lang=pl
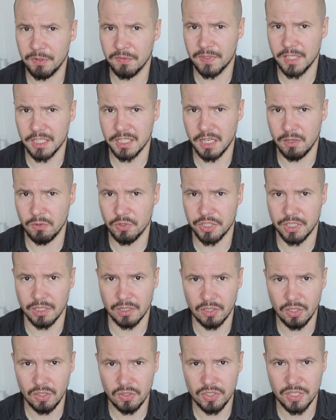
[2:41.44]
powtarzało się
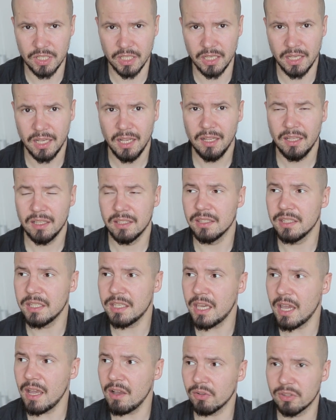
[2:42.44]
to, że
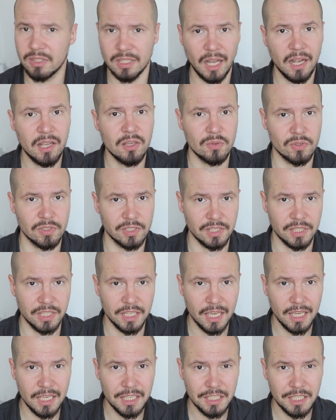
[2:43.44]
nie oddają
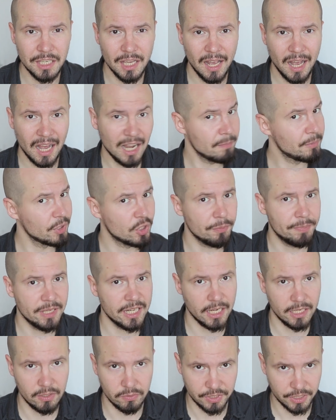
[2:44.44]
zdjęć albo
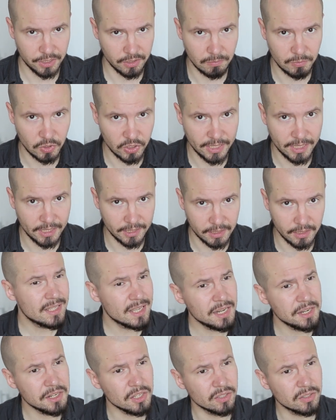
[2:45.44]
dobierają się do modelki.
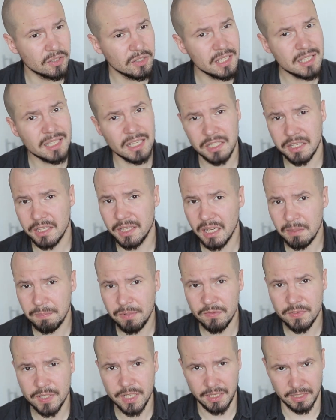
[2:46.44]
Serio, to jest aż tak
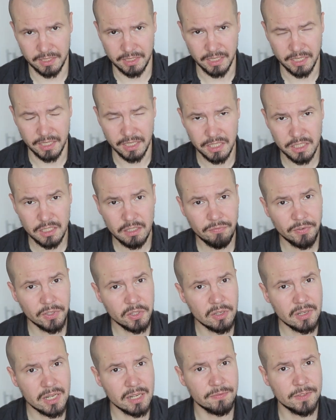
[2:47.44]
powszechne. Jeśli
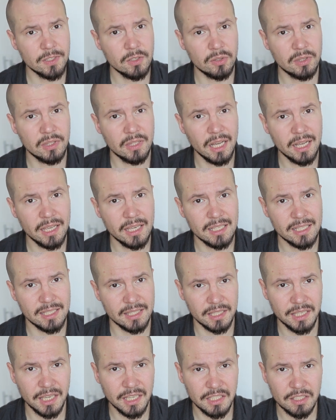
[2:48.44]
fotograf nie oddaje
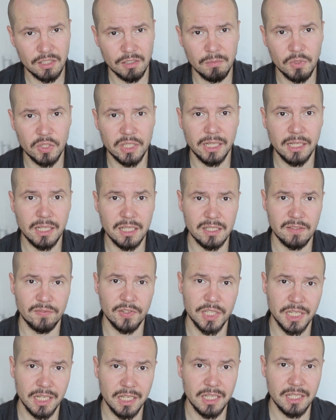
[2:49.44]
zdjęć, to modelka
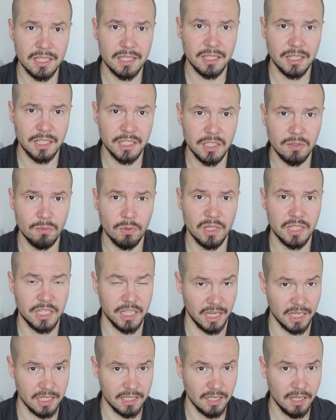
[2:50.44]
zwyczajnie straciła
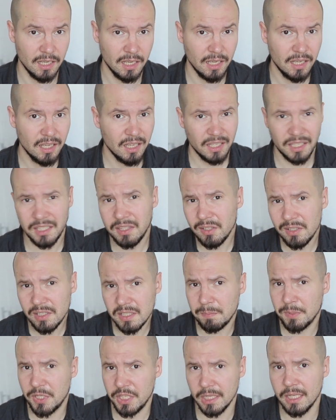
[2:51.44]
czas. I to
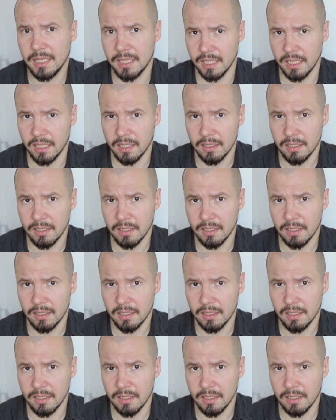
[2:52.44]
jest przykre.